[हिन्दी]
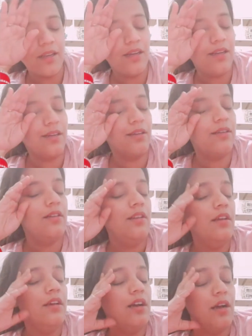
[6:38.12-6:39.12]
खाना
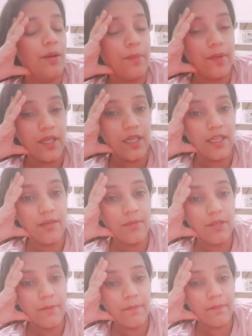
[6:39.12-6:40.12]
अपने लिए
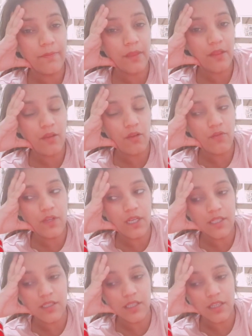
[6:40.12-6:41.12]
भी और
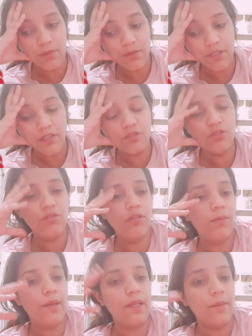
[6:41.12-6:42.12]
विकास के लिए भी जो
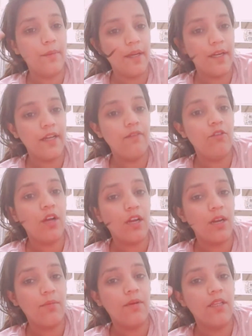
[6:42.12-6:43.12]
हमारी मेड है वो
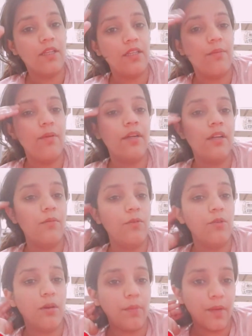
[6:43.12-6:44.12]
खाना बनाती है बट हम
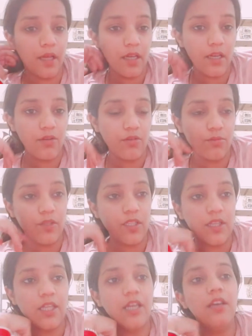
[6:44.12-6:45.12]
लोग अपना खाना खुद
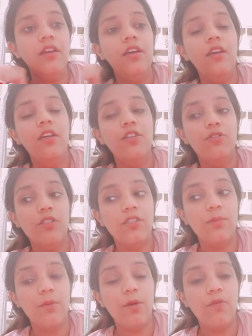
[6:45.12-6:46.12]
बनाते हैं क्योंकि
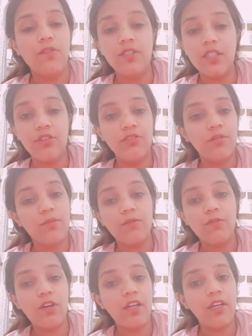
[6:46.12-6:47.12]
जब मैं ऑफिस आता हूँ तब तक
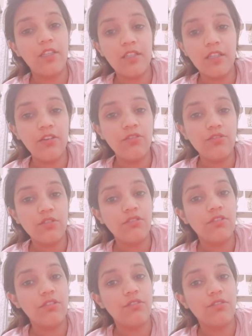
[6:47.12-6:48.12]
तो खाना ठंडा हो चुका
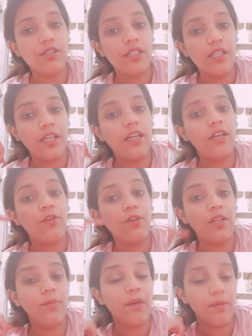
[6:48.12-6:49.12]
होता है तो इसलिए
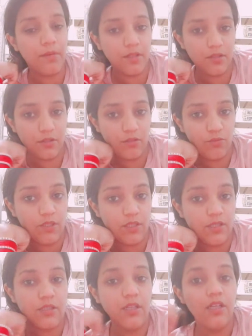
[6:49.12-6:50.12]
रोटी मैं बनाती हूँ
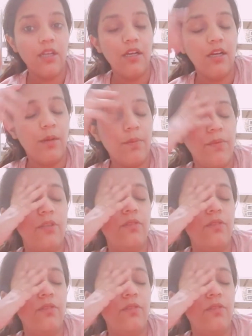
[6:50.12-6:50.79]
बस अपने